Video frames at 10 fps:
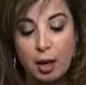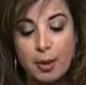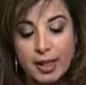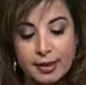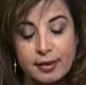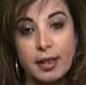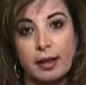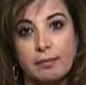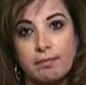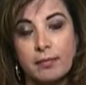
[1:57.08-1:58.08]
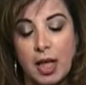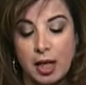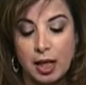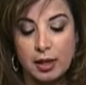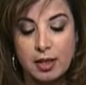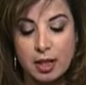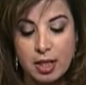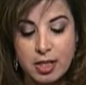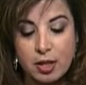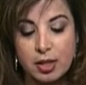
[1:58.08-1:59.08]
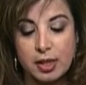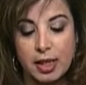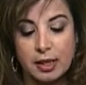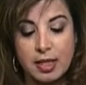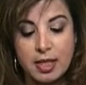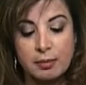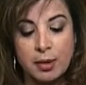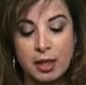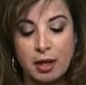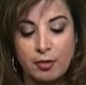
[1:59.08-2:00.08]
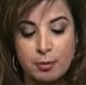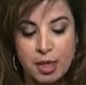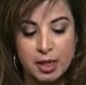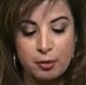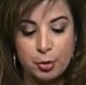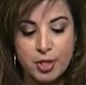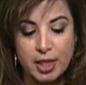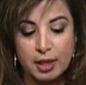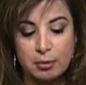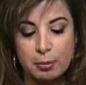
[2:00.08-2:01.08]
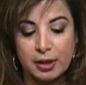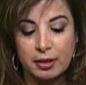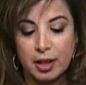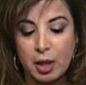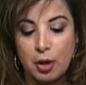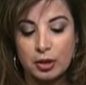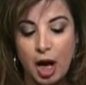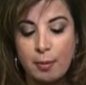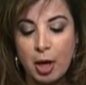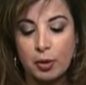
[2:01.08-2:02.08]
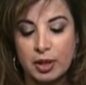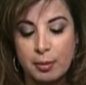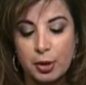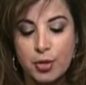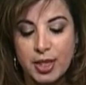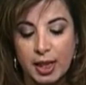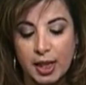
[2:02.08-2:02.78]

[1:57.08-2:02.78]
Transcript: خبر اعتداء حصار كنيسة إيفا مينا بورسعيد من البلطجية واقتحامها والتمركز